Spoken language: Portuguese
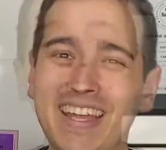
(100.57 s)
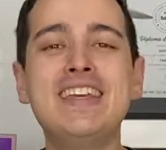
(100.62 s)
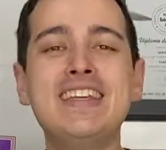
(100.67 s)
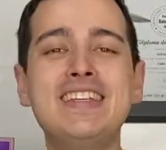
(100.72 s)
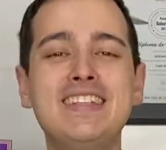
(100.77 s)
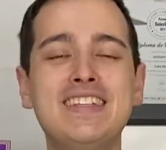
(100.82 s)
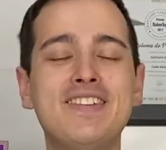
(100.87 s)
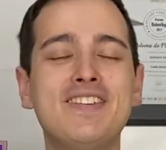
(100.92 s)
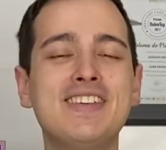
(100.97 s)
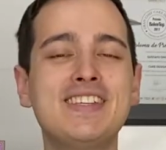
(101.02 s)

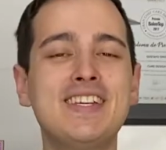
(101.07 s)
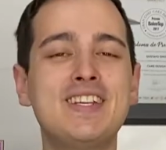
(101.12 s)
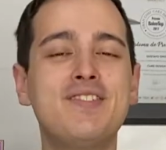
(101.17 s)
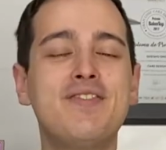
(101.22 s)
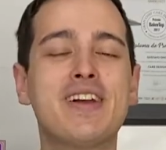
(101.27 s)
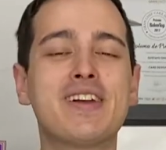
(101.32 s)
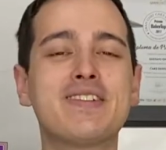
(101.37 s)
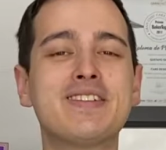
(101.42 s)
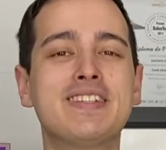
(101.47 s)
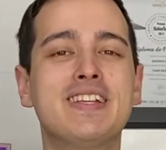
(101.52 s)
E se você
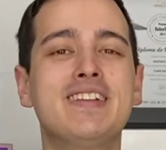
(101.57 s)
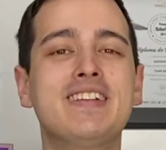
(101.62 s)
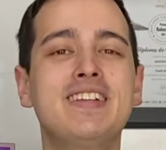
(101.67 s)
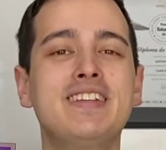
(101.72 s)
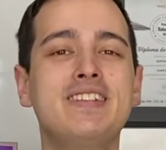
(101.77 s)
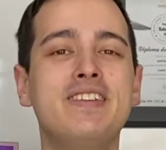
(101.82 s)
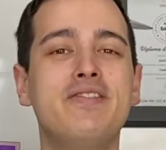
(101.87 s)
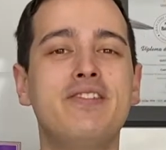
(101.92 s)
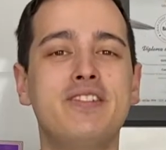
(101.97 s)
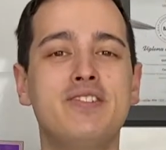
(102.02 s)
estiver gostando
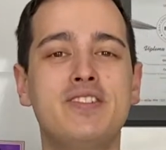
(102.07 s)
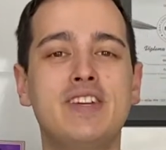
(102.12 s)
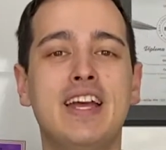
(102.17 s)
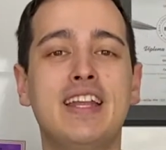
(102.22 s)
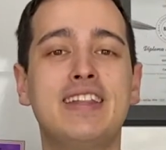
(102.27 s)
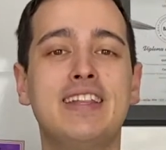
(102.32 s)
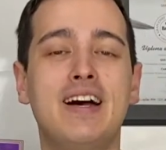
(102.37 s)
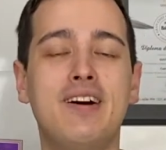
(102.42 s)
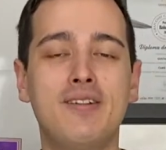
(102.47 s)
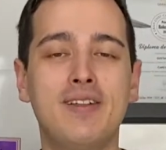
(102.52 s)
desse vídeo,
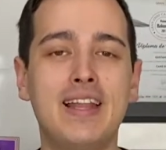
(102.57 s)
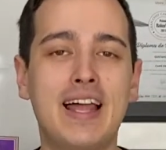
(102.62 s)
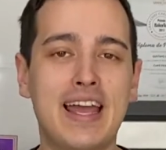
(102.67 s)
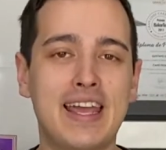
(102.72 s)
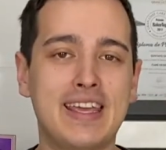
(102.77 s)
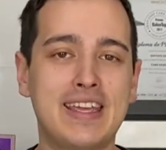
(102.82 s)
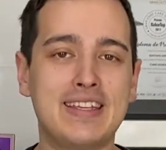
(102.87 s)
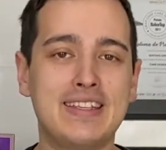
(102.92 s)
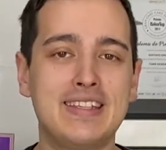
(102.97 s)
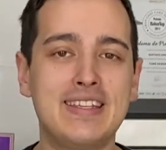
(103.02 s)
já dá um
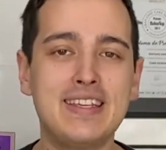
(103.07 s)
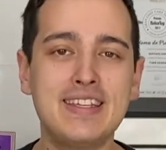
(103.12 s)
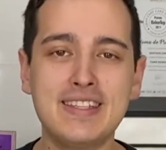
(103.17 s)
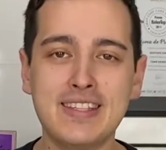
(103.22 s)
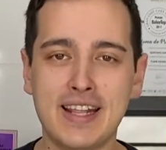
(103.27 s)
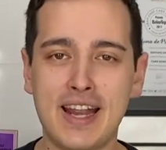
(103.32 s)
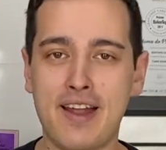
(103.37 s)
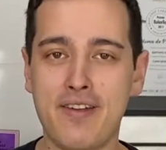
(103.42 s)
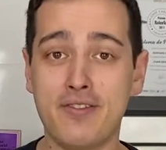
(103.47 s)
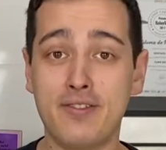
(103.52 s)
like, se
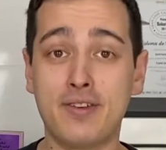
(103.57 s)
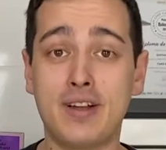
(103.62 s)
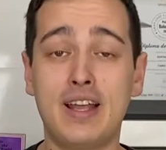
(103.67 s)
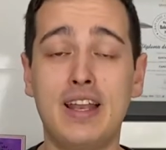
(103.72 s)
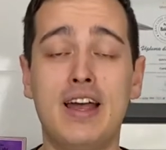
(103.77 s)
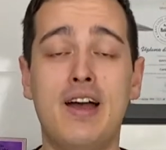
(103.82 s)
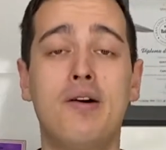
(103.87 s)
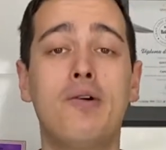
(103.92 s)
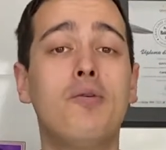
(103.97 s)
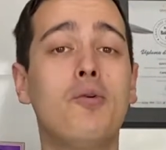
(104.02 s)
inscreve no
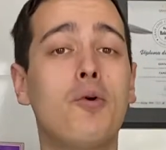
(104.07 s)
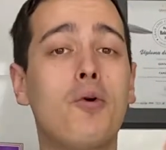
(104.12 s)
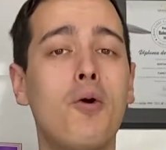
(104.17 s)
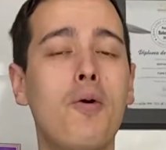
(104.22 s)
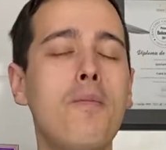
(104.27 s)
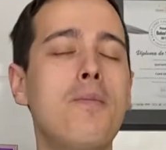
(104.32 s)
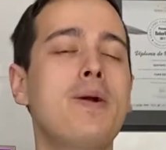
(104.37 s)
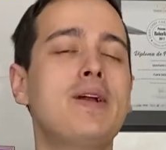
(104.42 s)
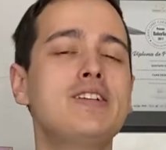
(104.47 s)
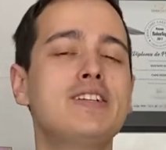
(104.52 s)
canal,
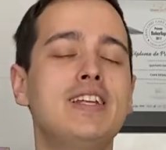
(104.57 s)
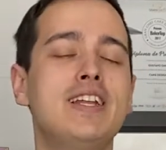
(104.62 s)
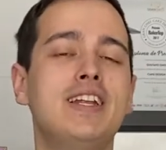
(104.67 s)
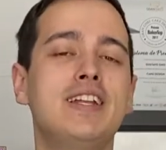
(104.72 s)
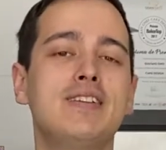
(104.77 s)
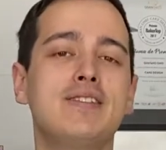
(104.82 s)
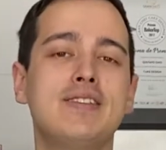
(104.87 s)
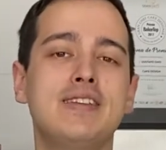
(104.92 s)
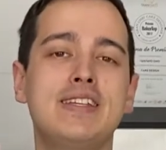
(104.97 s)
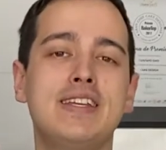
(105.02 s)
compartilha
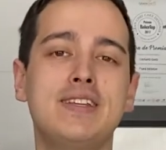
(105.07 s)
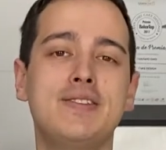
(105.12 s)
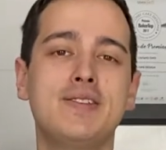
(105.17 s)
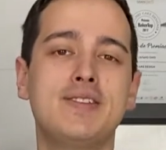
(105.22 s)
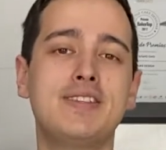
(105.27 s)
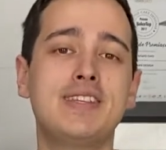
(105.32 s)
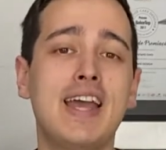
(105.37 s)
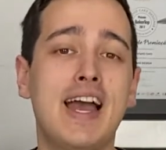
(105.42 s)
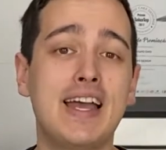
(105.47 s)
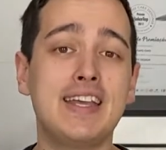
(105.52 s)
nas suas redes
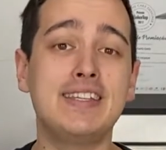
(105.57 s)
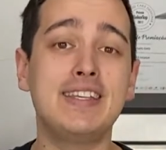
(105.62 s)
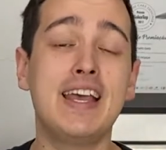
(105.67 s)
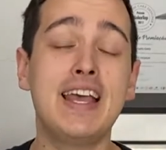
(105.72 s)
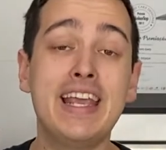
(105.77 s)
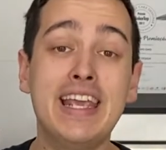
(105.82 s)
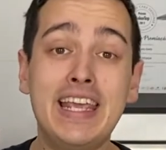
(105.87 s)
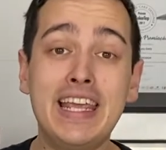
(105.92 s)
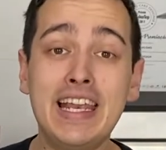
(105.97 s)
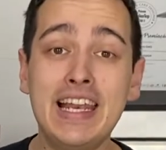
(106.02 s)
sociais
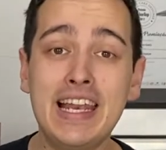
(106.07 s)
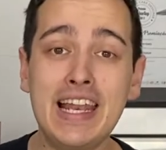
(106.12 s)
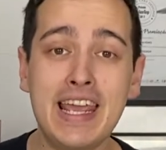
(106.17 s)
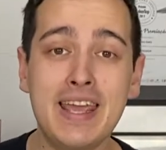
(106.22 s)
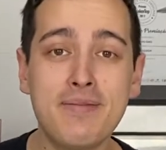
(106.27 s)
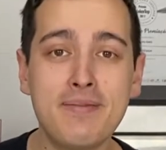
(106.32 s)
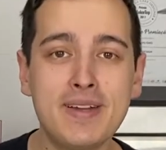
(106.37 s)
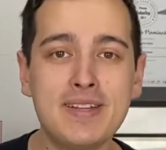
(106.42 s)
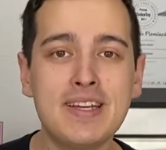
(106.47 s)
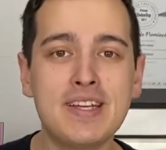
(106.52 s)
e
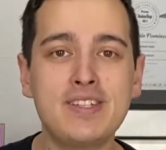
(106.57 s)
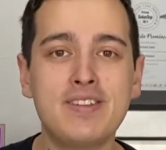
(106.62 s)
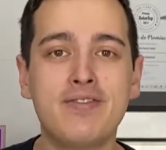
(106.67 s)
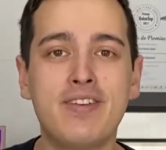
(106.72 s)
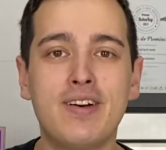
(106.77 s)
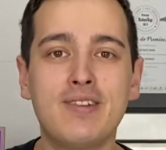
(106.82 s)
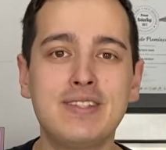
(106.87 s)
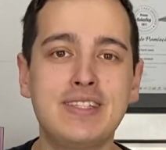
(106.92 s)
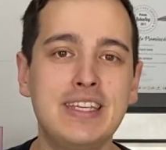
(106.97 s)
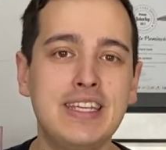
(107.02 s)
lembra de
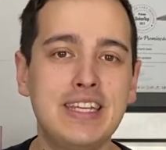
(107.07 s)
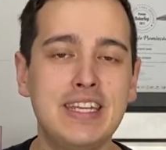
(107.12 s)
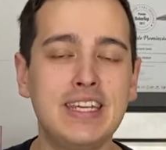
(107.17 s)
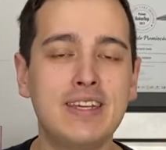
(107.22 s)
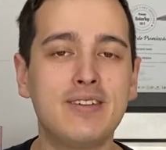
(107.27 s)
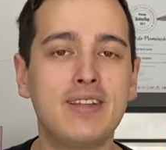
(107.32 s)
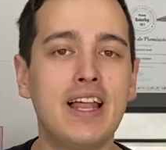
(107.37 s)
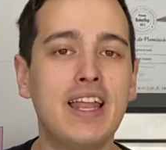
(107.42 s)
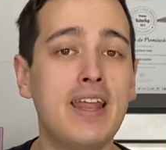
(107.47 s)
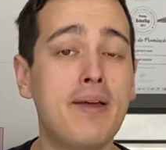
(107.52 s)
ativar o
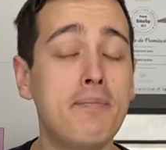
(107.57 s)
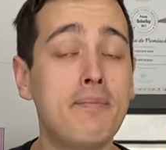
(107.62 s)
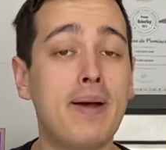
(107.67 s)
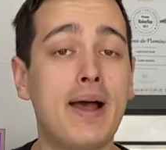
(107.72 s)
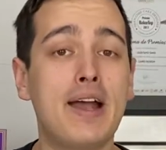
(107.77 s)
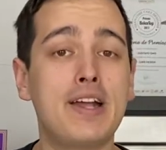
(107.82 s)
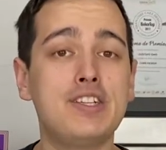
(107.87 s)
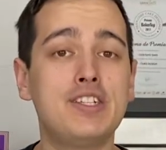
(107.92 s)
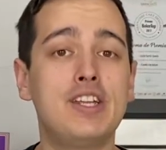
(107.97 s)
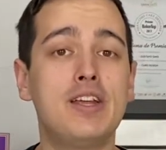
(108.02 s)
sininho lá na
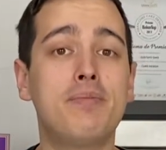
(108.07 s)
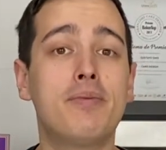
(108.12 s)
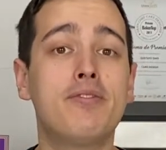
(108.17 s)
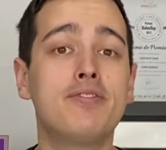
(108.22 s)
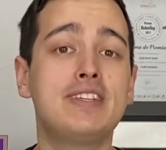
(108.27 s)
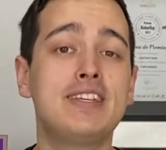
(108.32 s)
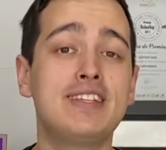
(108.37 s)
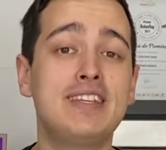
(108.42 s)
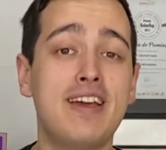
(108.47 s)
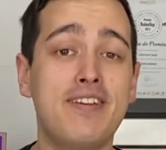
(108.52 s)
página
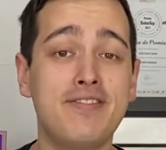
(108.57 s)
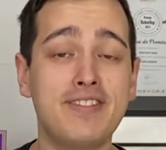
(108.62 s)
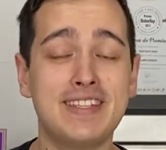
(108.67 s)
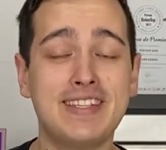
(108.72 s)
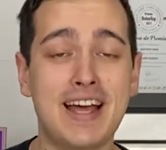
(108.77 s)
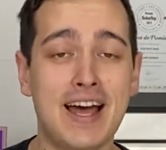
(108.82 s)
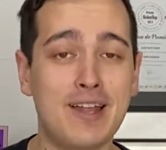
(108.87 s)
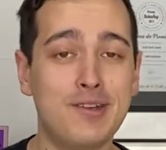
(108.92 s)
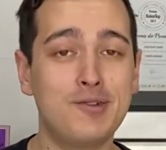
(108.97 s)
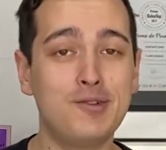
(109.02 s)
para você ser
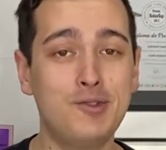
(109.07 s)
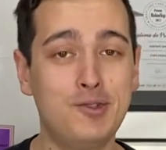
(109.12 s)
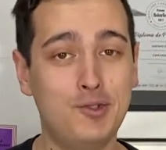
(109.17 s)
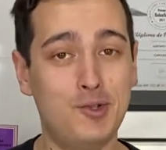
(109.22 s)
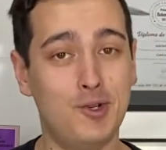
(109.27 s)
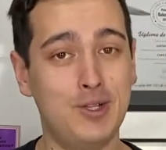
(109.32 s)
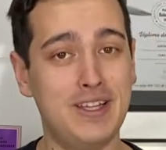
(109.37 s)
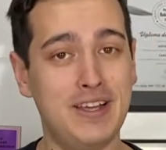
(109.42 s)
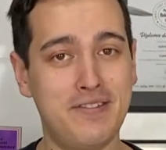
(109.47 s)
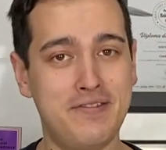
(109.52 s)
avisado
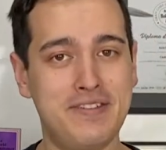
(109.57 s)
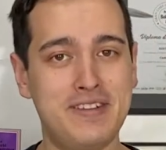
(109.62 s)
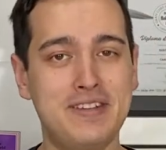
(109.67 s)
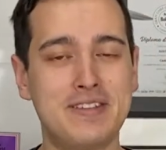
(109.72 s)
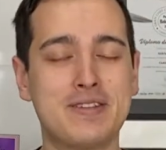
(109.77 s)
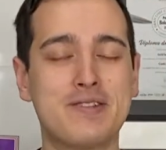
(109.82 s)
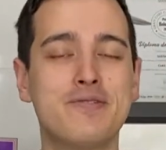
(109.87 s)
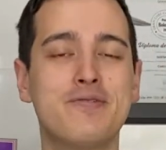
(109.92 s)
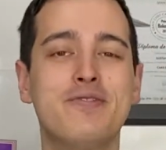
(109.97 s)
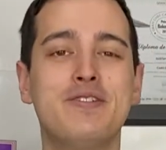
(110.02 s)
toda
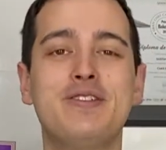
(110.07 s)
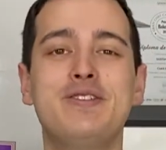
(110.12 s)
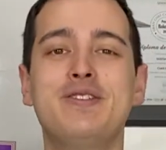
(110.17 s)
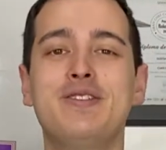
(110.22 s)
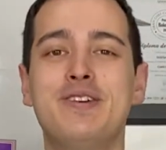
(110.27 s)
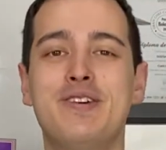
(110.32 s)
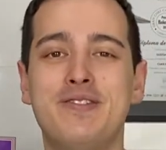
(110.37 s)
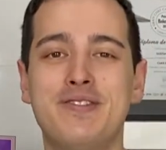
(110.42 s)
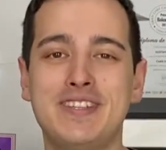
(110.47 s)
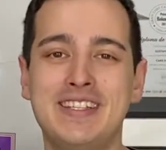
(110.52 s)
vez que um
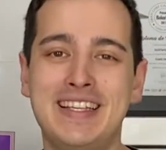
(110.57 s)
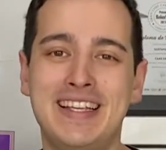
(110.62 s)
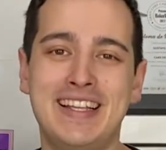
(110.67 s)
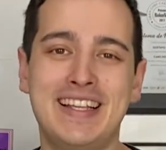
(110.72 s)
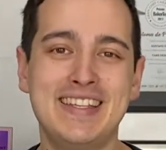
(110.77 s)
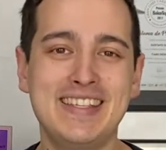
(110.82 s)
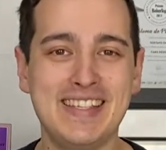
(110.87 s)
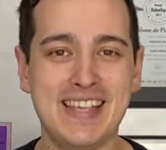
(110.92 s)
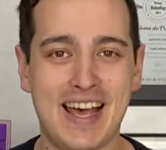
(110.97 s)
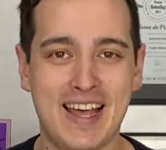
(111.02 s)
vídeo novo ser
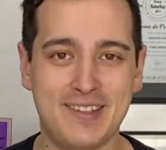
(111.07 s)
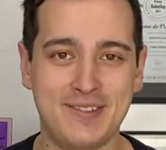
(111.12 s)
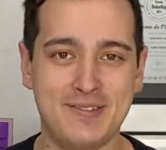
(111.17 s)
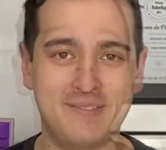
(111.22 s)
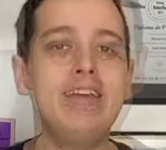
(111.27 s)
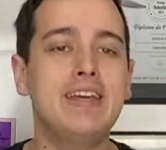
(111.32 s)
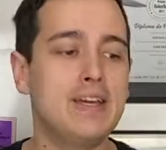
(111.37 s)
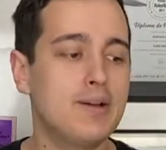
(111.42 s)
lançado.